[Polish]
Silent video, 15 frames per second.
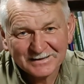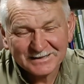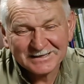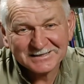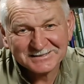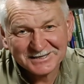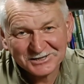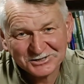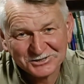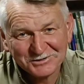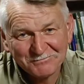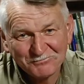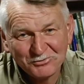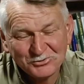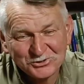
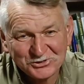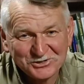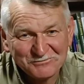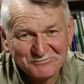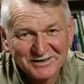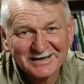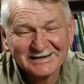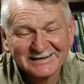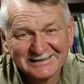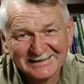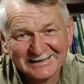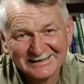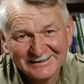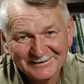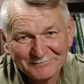Jesteście puści,
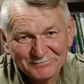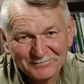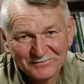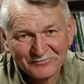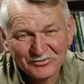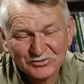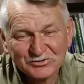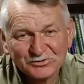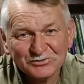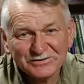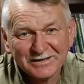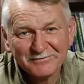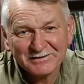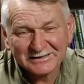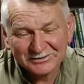bierni, w związku
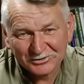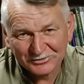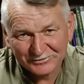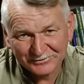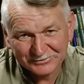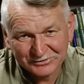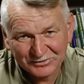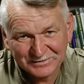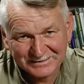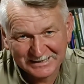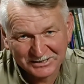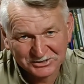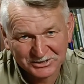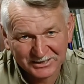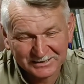nie ma to, to
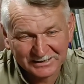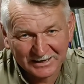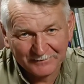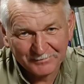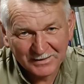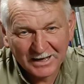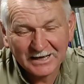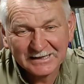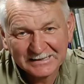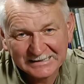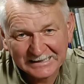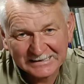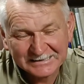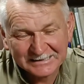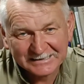znaczenia. A i
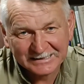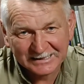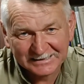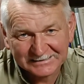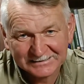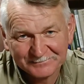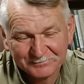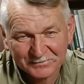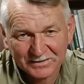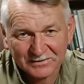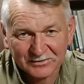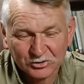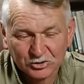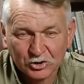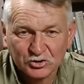tak, i tak
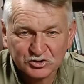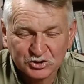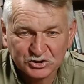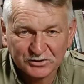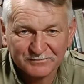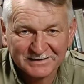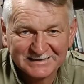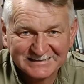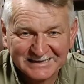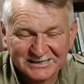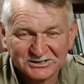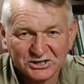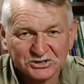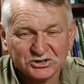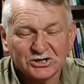to, co się ma
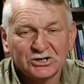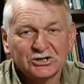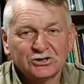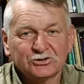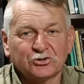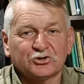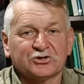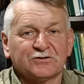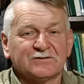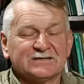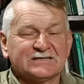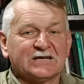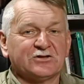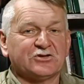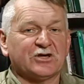zadziać, to się
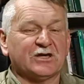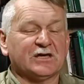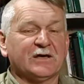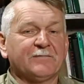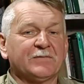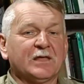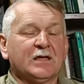zadzieje.